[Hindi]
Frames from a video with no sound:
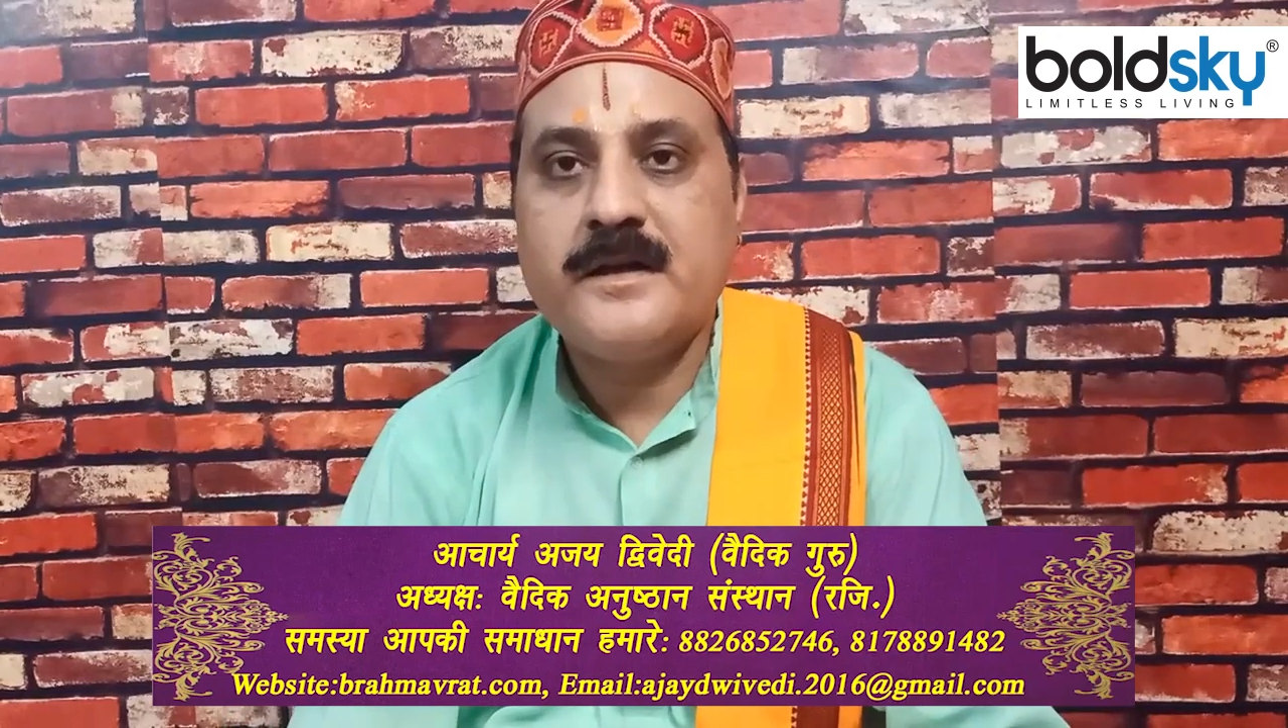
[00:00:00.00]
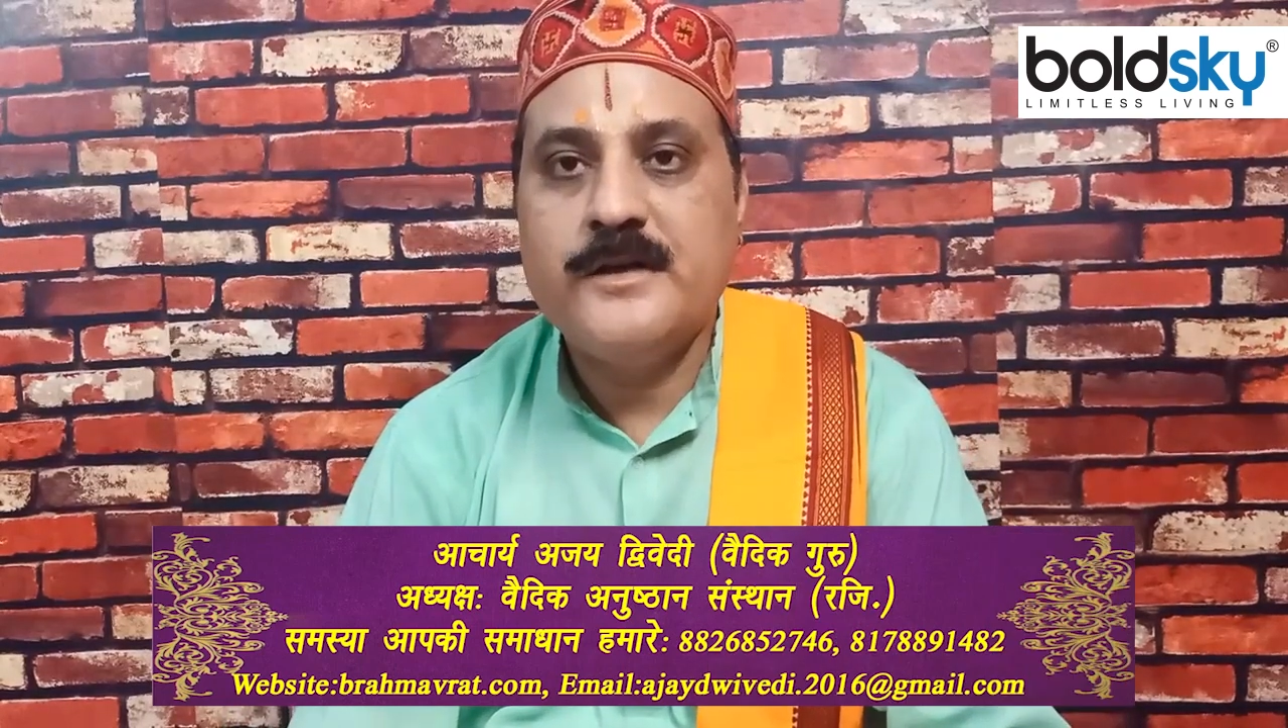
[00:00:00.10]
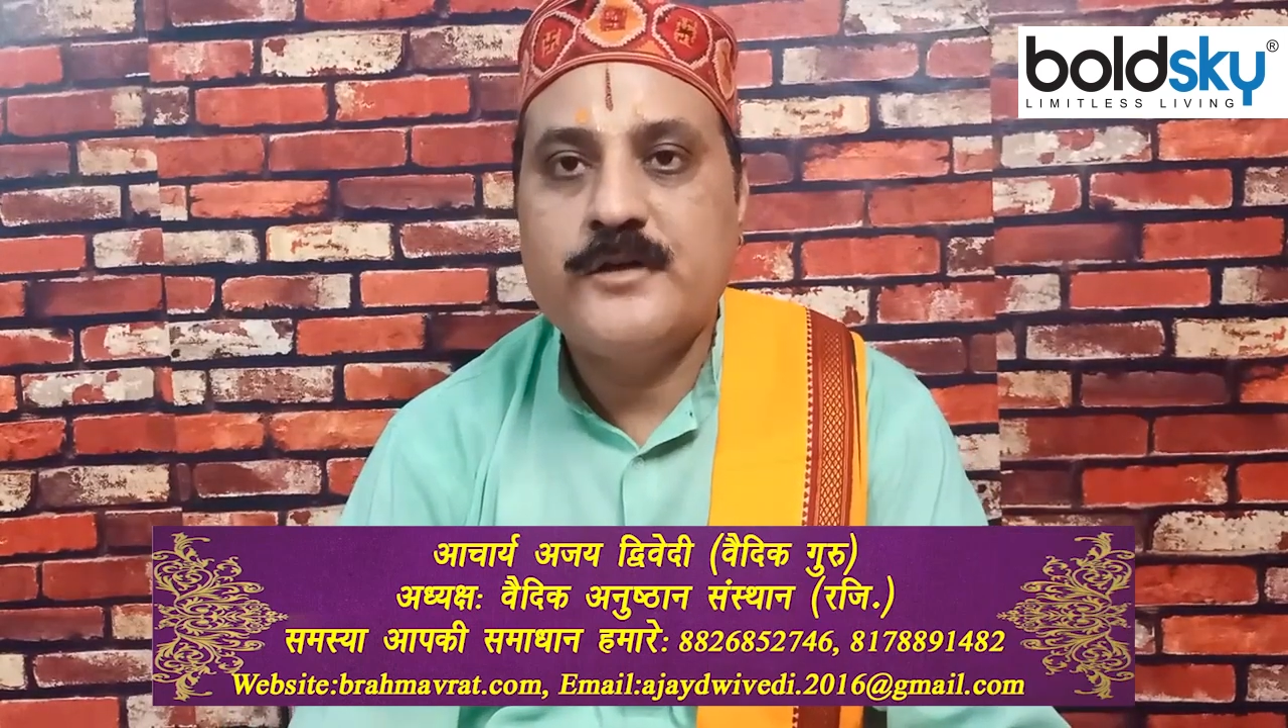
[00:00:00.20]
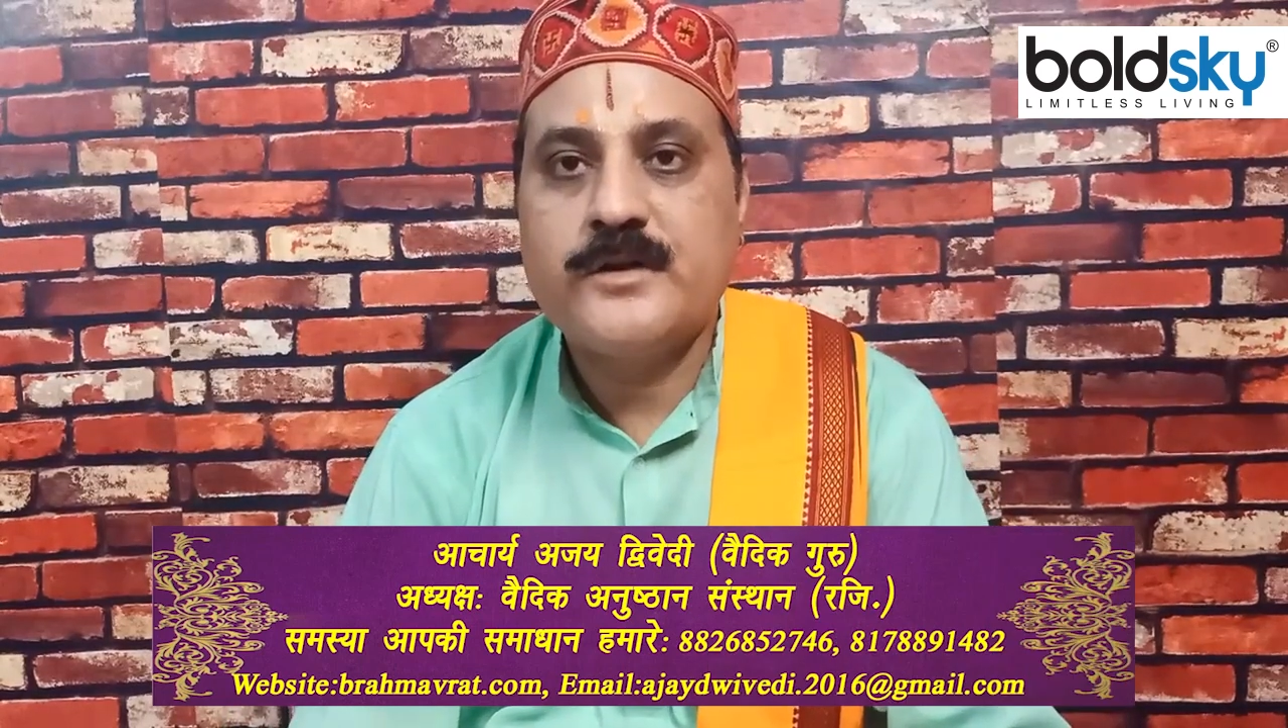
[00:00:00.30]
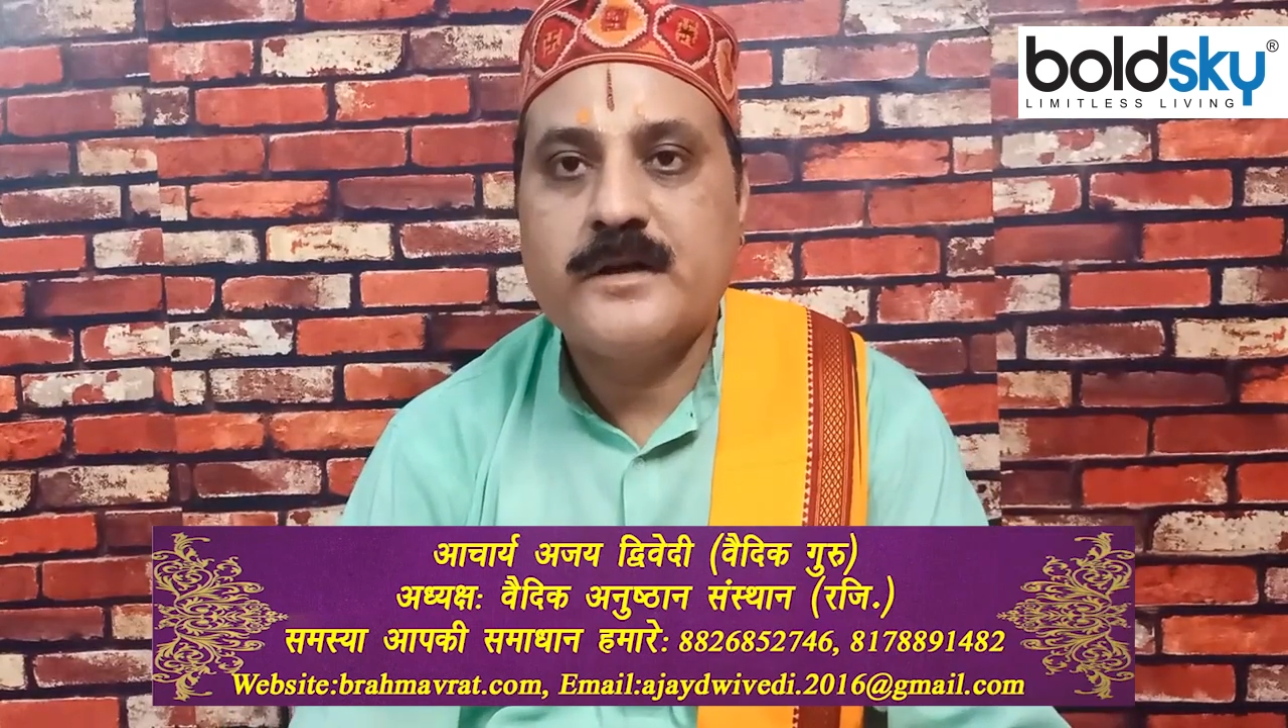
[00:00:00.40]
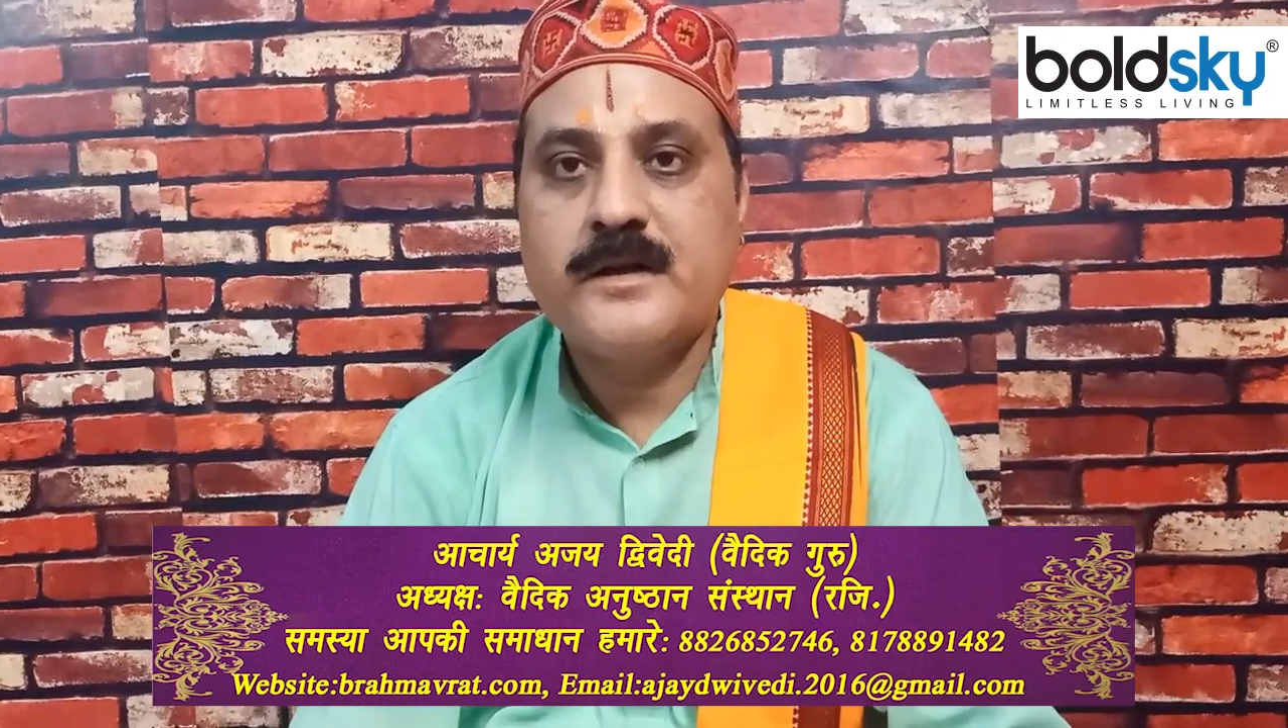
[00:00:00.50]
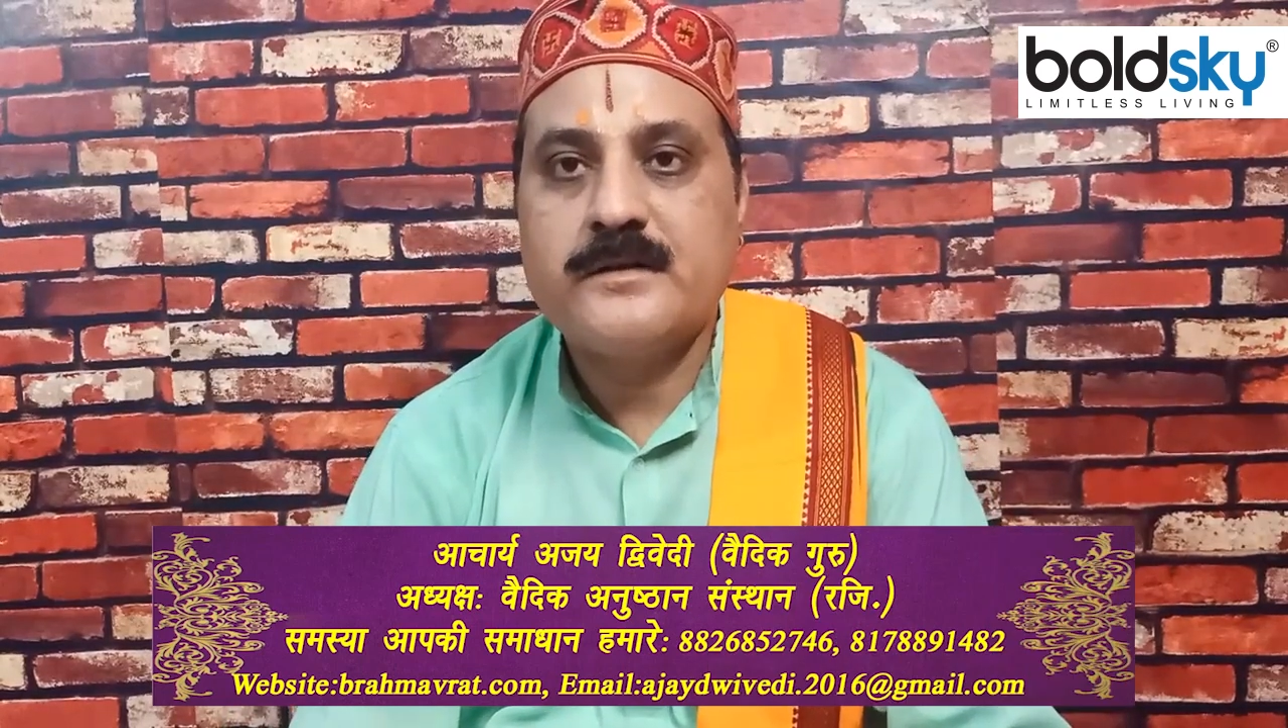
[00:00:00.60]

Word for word: क्लेश